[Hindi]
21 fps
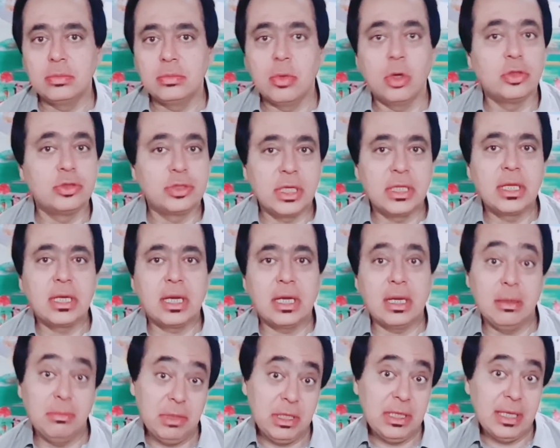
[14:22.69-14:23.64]
बहुत ज़्यादा
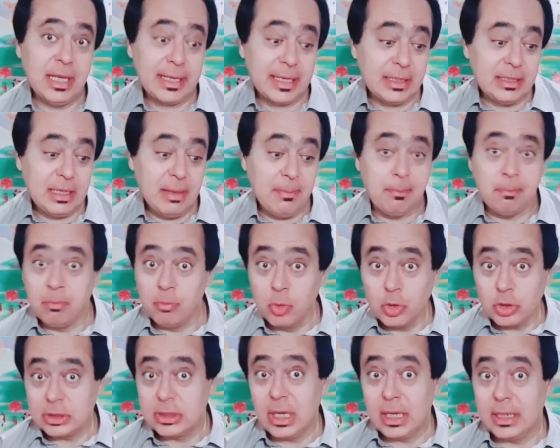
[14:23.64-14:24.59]
गर्म नहीं लेकिन ये
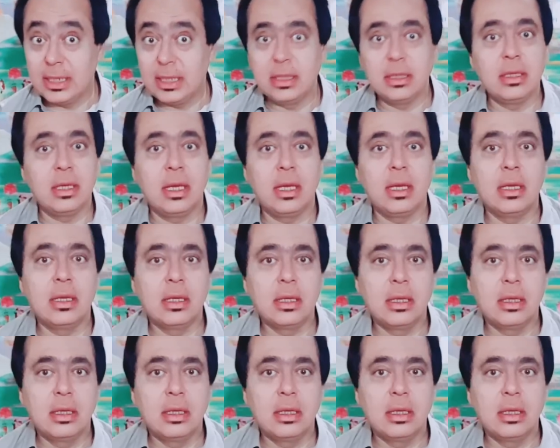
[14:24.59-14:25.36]
मुर्दा नहीं है